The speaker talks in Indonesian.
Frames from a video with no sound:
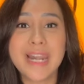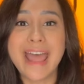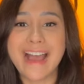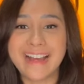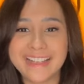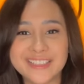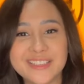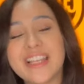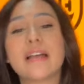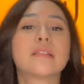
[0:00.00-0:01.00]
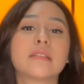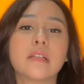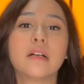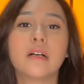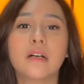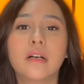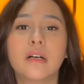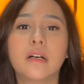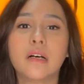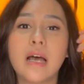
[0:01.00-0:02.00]
menang gitu ya
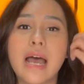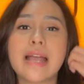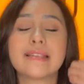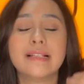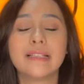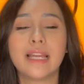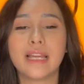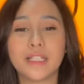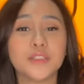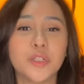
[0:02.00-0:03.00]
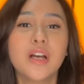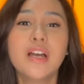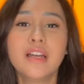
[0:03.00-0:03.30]
uh, hasilnya gitu.